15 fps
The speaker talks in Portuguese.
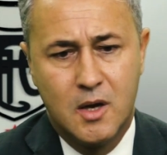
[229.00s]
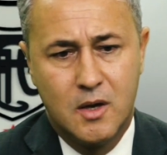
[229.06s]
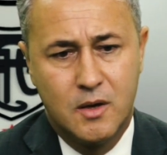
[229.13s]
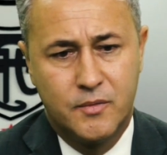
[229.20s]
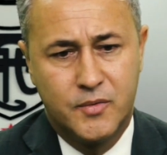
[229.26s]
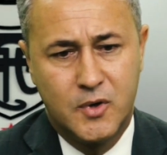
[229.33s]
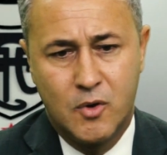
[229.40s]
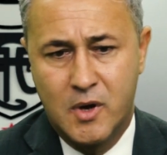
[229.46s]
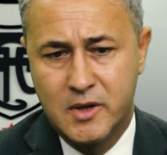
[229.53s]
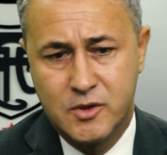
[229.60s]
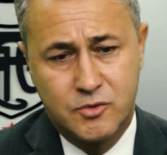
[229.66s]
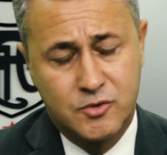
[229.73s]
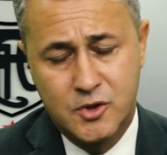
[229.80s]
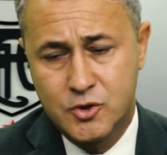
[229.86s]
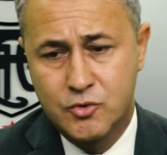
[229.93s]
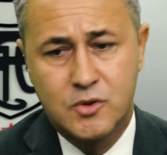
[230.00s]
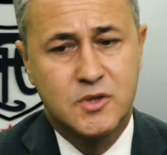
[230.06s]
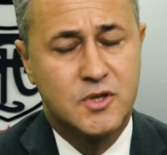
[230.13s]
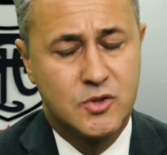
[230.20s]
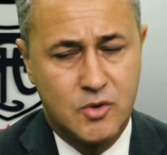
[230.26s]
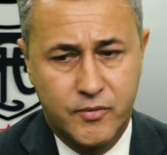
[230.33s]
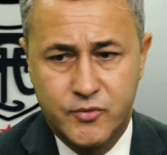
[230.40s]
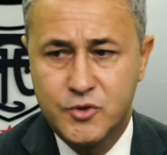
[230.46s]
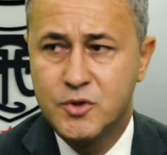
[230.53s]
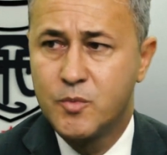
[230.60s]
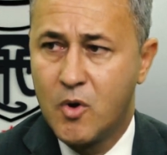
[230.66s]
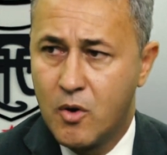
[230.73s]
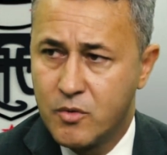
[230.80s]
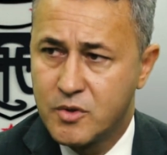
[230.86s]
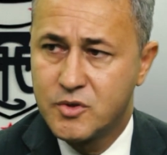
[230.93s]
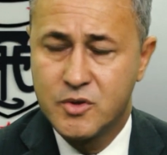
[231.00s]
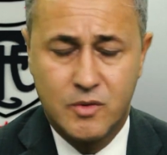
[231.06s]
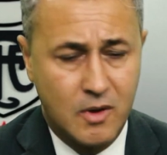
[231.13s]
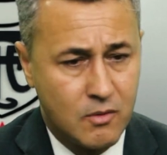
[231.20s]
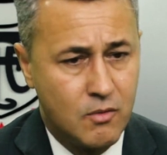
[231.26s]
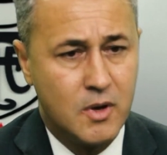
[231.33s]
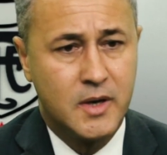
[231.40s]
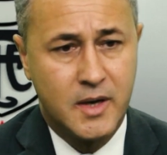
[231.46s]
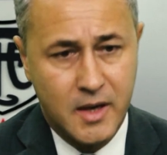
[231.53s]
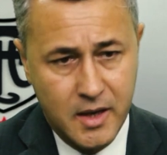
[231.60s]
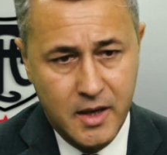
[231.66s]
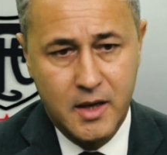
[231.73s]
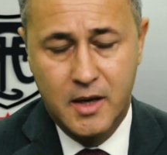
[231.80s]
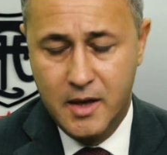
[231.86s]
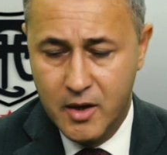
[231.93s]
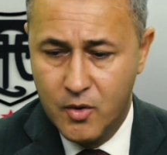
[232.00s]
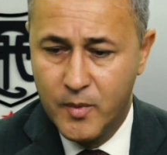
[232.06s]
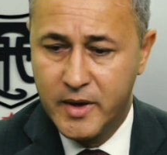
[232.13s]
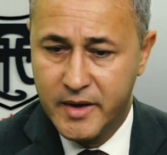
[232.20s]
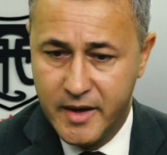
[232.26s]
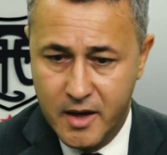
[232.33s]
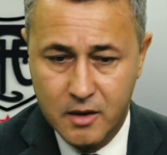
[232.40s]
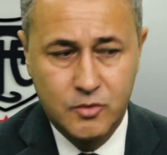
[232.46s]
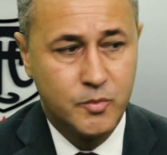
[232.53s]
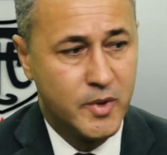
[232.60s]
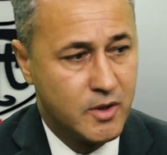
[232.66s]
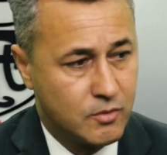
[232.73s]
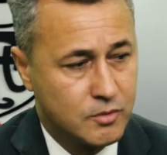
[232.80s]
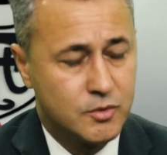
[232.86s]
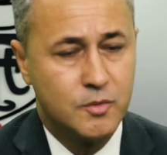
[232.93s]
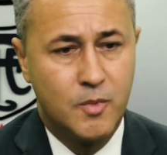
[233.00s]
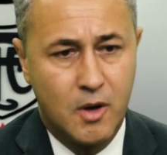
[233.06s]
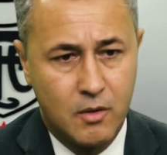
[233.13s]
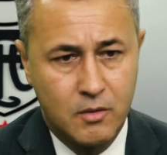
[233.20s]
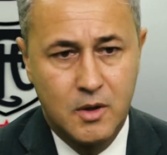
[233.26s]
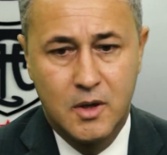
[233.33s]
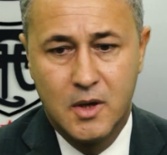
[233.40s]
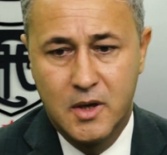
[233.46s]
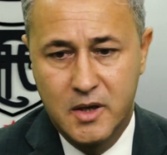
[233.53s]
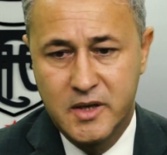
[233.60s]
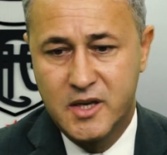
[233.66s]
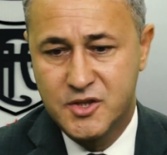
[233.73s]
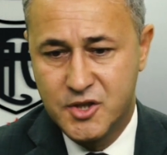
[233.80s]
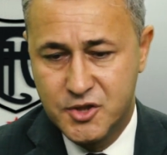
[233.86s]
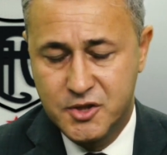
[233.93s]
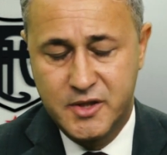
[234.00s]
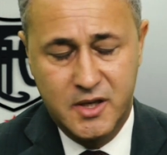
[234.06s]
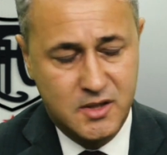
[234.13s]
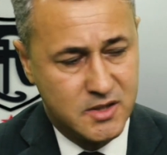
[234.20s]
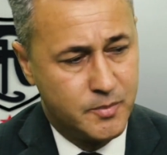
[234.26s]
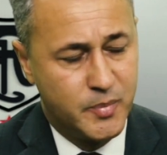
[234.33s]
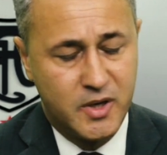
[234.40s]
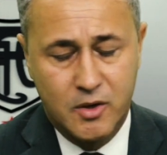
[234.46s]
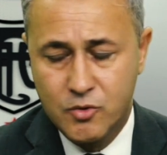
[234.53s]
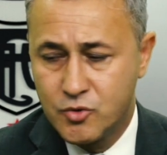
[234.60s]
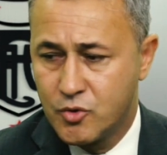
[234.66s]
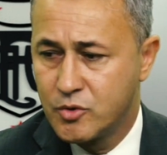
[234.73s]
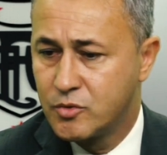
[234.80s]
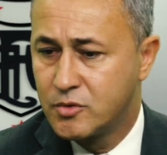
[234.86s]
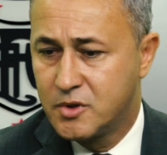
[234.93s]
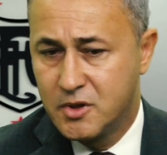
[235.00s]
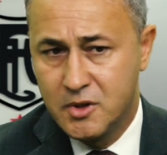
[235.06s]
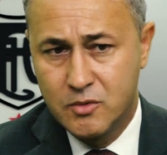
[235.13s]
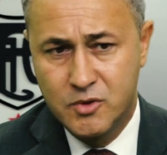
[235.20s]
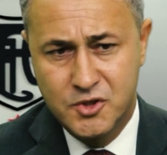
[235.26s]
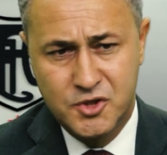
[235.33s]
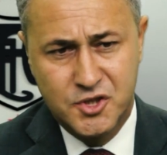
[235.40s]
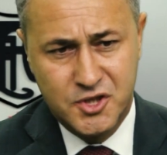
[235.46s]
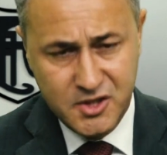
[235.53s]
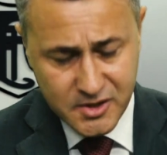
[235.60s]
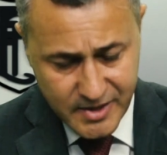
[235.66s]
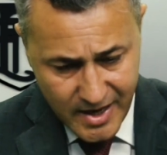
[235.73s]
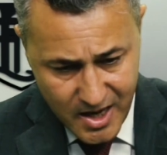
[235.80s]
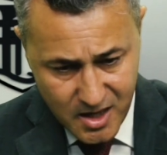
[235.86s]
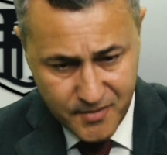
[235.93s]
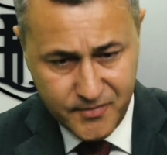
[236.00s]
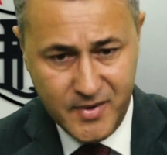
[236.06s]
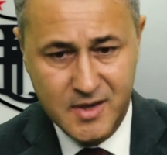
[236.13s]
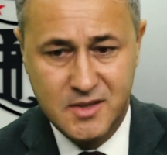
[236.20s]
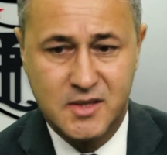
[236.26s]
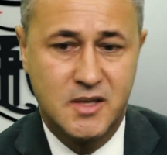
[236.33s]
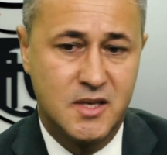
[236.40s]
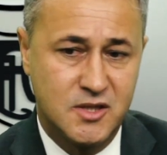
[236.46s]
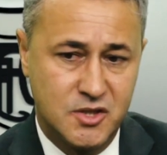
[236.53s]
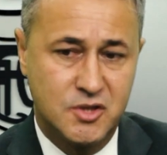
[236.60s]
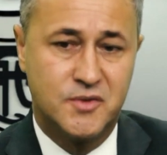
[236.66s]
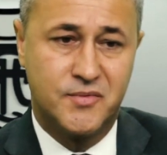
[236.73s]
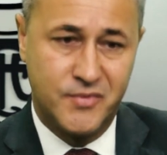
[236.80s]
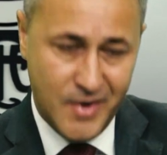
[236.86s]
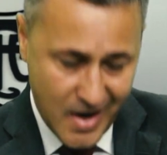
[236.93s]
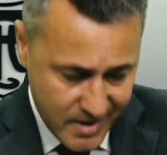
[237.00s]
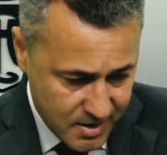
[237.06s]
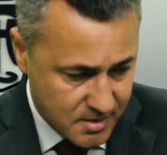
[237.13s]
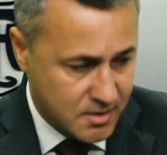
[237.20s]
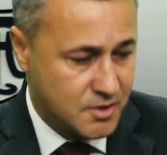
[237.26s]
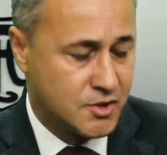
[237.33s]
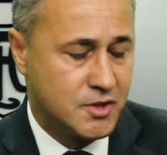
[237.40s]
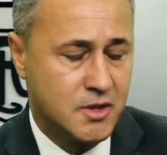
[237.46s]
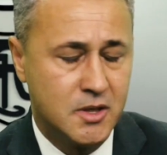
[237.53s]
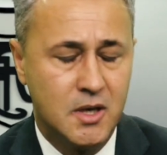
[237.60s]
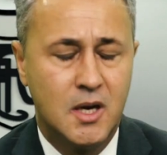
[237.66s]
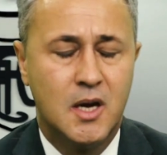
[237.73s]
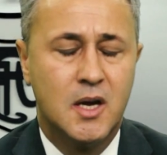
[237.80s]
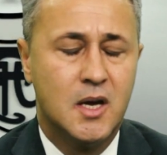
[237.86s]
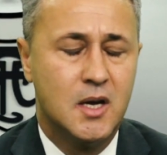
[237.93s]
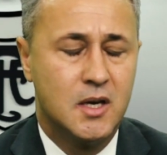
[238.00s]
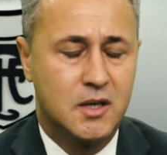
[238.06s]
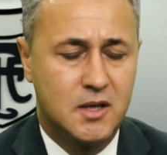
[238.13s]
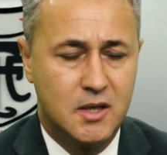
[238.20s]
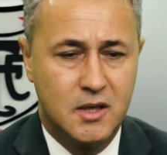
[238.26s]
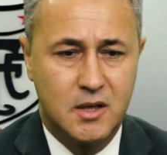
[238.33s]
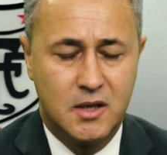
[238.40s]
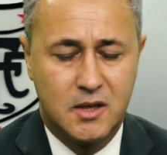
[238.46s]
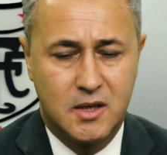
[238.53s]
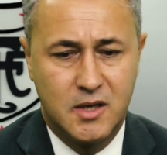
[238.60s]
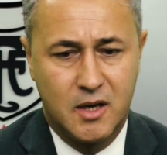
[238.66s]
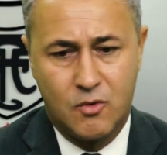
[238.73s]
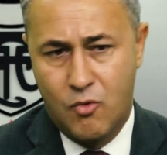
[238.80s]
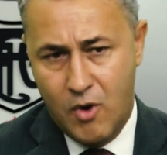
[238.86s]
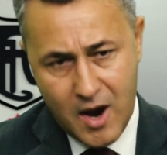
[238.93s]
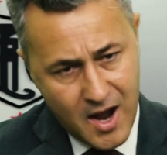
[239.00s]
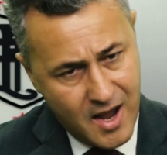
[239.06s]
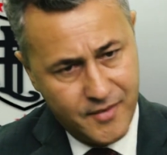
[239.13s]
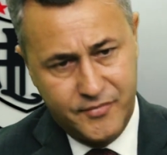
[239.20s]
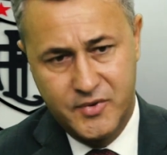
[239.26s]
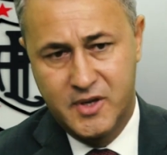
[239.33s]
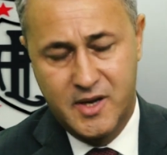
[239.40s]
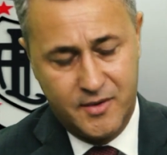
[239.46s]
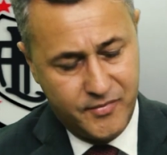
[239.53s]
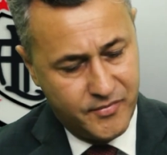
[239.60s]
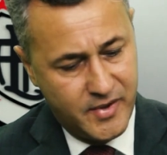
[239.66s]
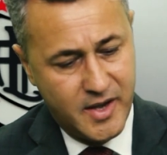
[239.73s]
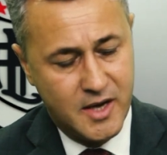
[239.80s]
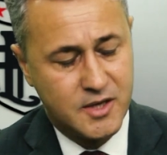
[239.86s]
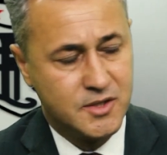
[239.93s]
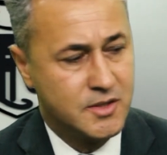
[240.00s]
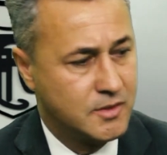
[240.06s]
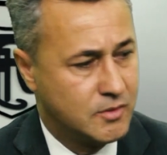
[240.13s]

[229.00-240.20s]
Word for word: falei, olha, isso deixou de ser só futebol, isso agora é, é uma guerra do bem contra o mal e a gente tem que separar o joio do trigo, a gente tem que fazer e a gente vai exigir que, que a COAF, que a FERJ